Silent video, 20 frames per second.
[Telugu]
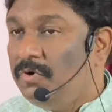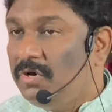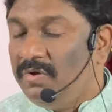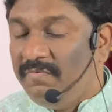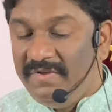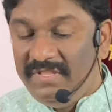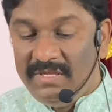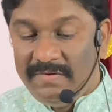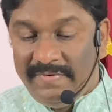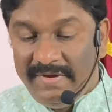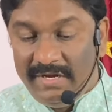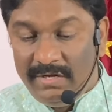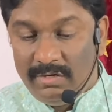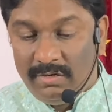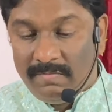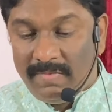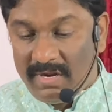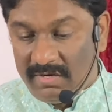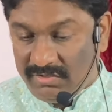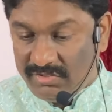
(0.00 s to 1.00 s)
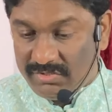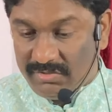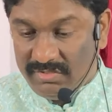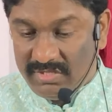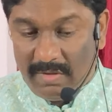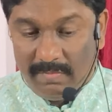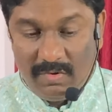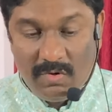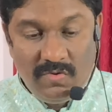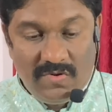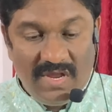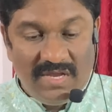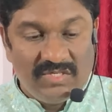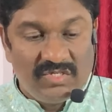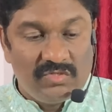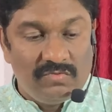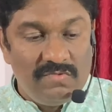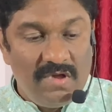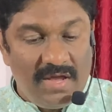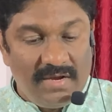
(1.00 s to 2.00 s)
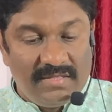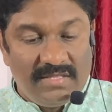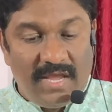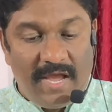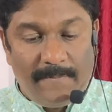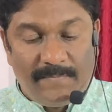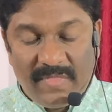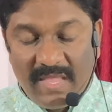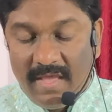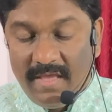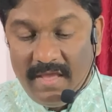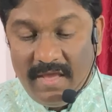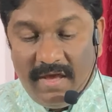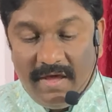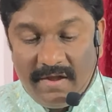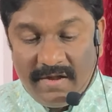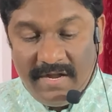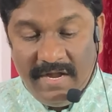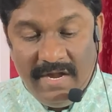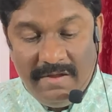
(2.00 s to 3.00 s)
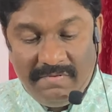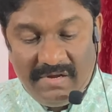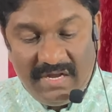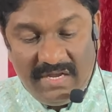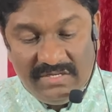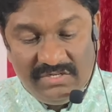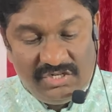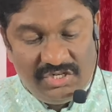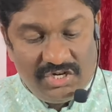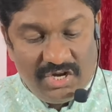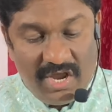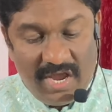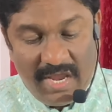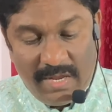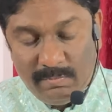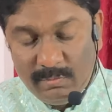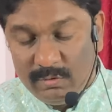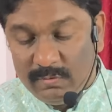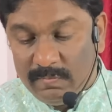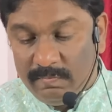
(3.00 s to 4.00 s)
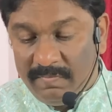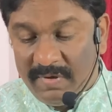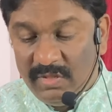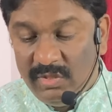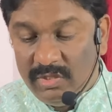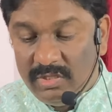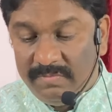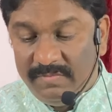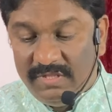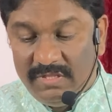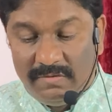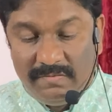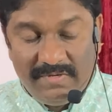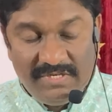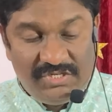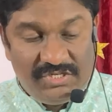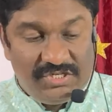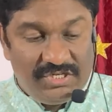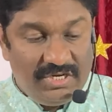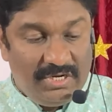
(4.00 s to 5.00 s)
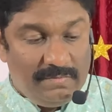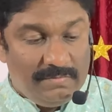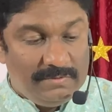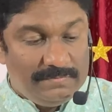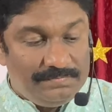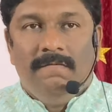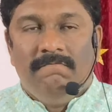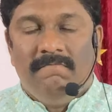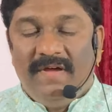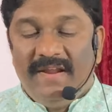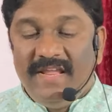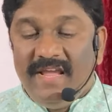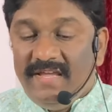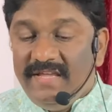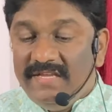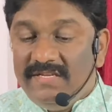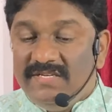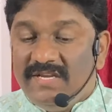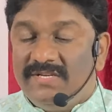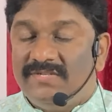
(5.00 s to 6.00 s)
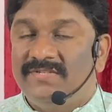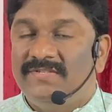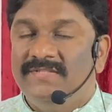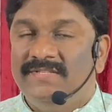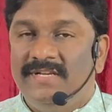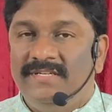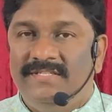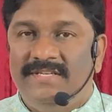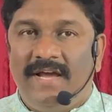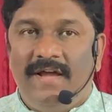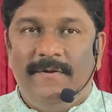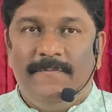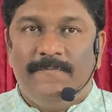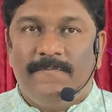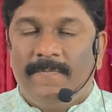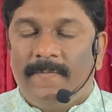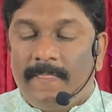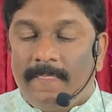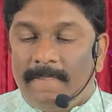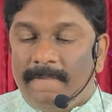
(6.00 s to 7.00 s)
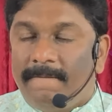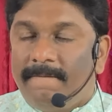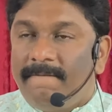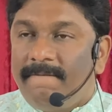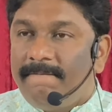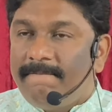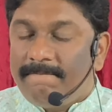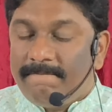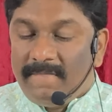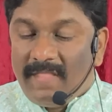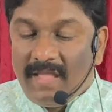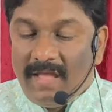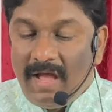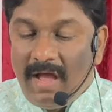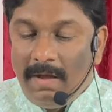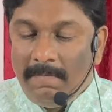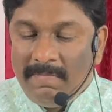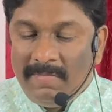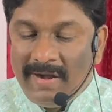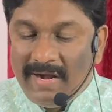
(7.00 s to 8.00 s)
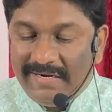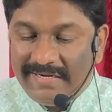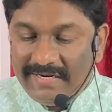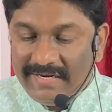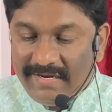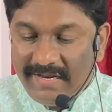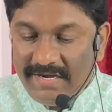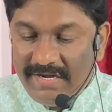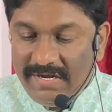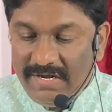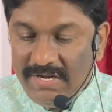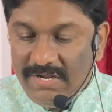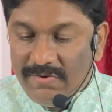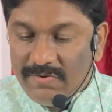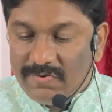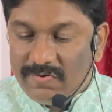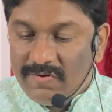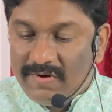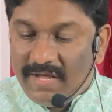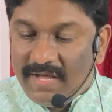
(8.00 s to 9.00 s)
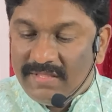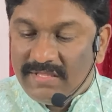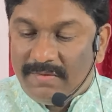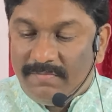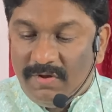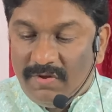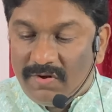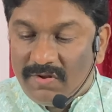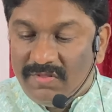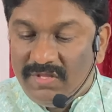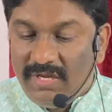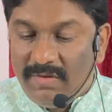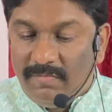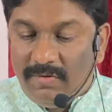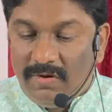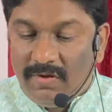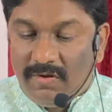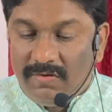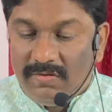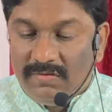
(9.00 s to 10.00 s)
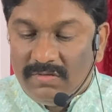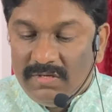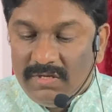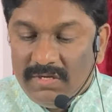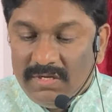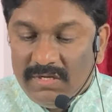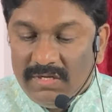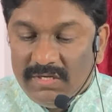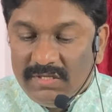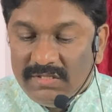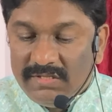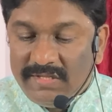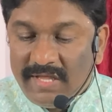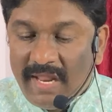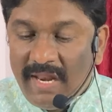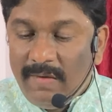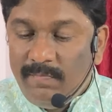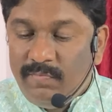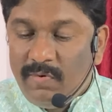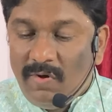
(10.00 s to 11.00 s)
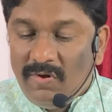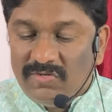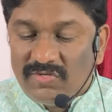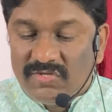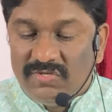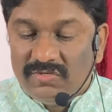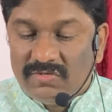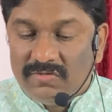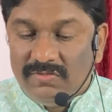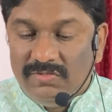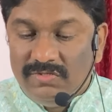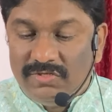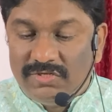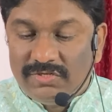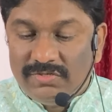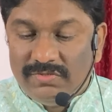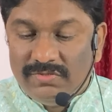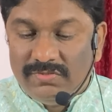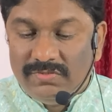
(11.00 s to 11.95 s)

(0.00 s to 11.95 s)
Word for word: మూడో విధమేంటో మనం చూద్దాం లూకాస్ వార్త రెండవ అధ్యాయము పంతొమ్మిదవ వచ్చినము మరి ఏం చేస్తుందంట ఆ మాటలన్నీ కూడా తమ హృదయములో తలపోసుకుంటూ